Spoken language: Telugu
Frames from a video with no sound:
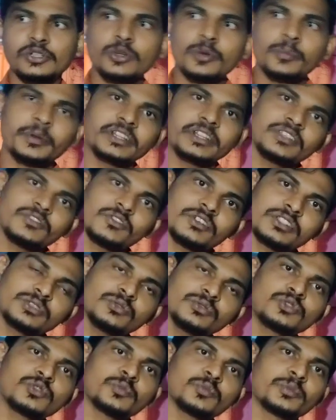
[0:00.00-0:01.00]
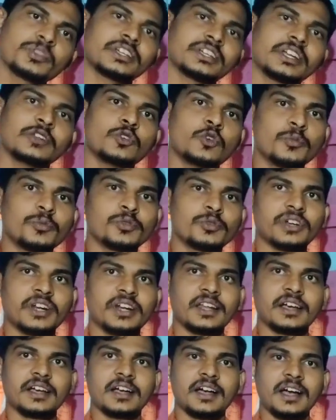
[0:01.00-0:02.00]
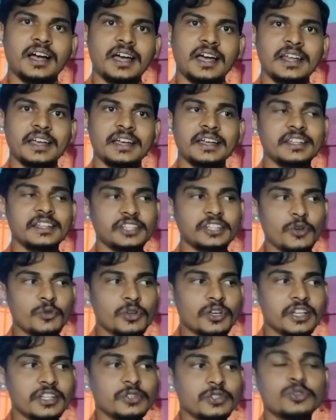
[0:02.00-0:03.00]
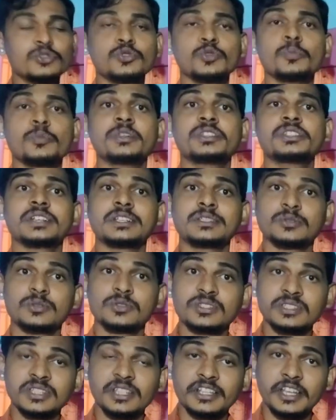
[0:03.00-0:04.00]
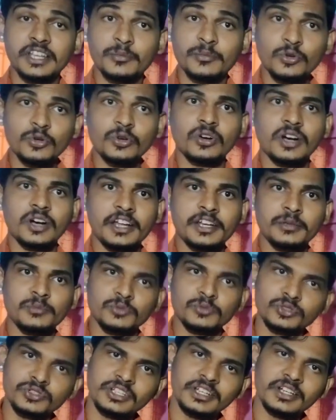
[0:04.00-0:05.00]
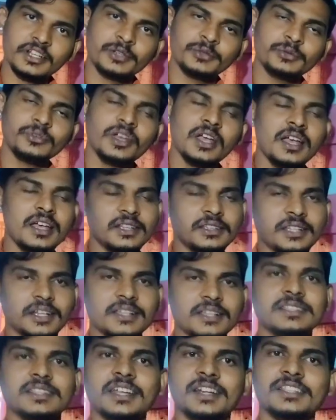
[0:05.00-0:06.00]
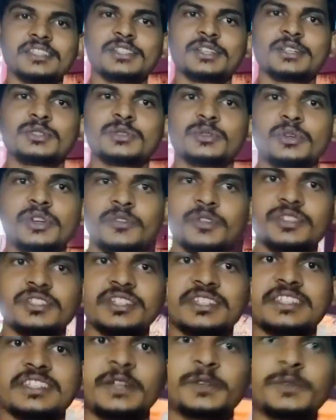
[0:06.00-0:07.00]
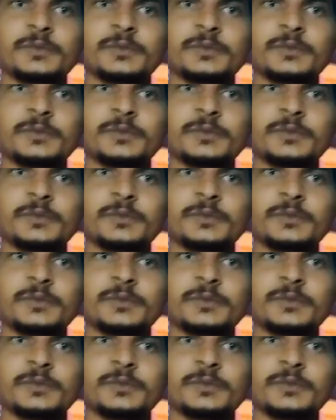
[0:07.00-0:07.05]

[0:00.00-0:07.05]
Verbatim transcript: ప్రతి వస్తువు చూపించాలి హోమ్ టూర్ అన్నాక అలాగే దేవుడి గది కూడా చూపించాల్సి వస్తుందేమో అని ముందే నేను తలస్నానం చేసుకొని వచ్చేసాను